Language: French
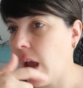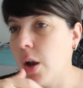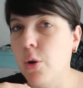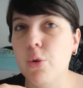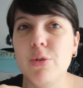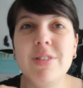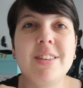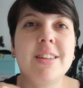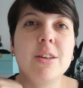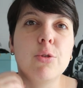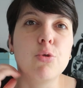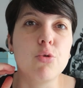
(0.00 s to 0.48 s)

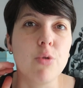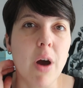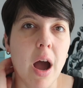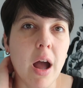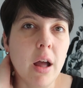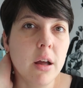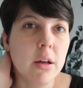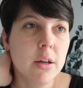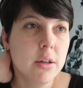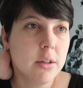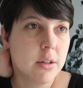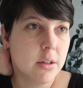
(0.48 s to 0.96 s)
le
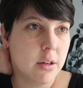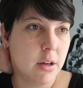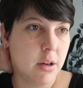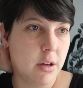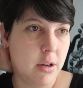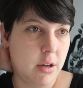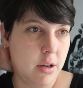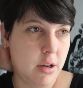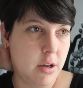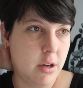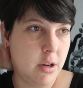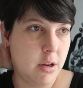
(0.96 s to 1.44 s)
CE1
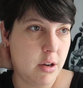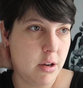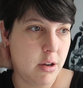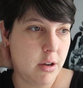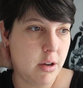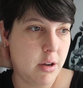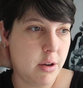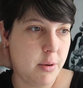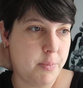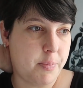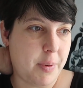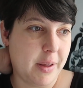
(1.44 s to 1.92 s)

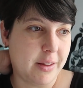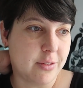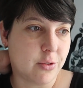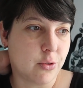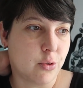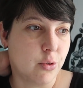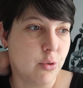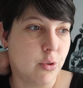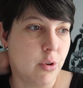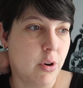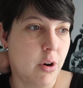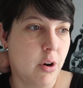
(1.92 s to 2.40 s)
euh, parce
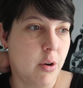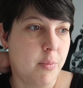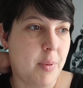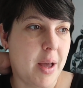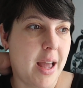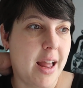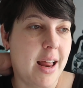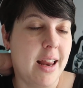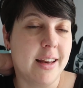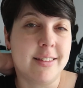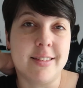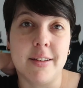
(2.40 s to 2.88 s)
que euh,
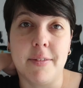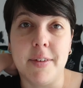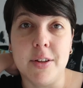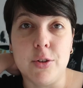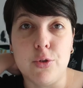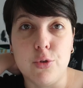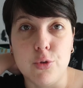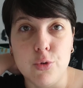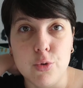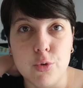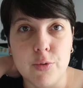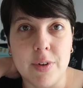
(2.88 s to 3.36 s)
bah, ça va
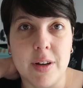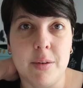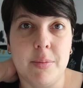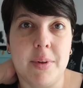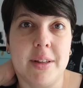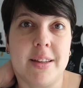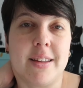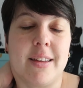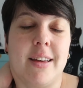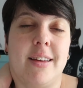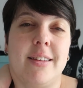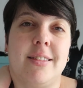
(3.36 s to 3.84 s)
être une nouvelle
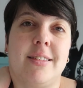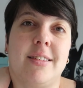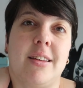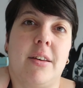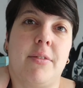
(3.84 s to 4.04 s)
maîtresse,